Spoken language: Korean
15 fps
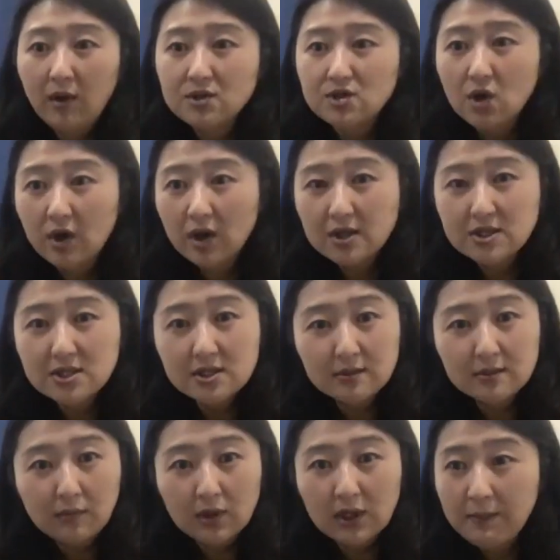저희가 지금
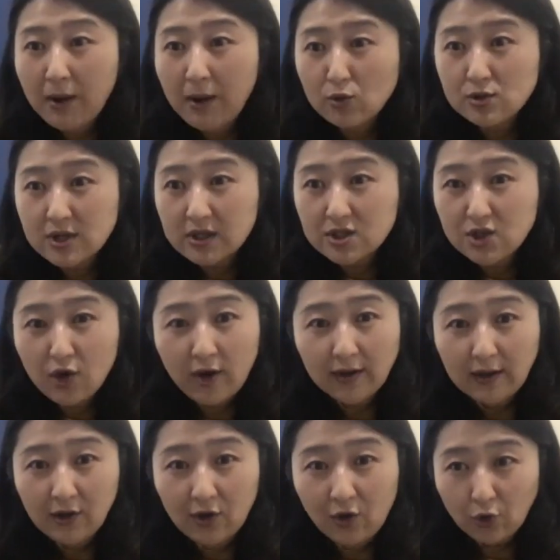뭐 기말고사를 쳐야
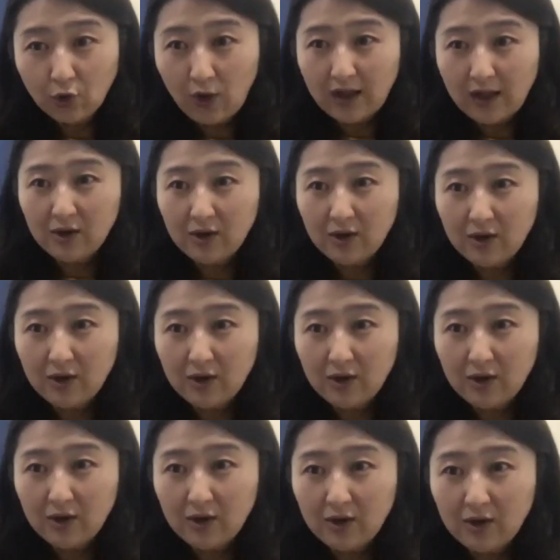되는 것도 아니고 학교에
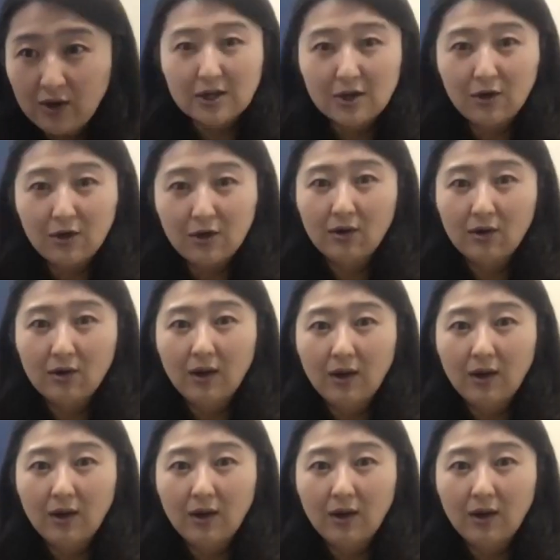있어서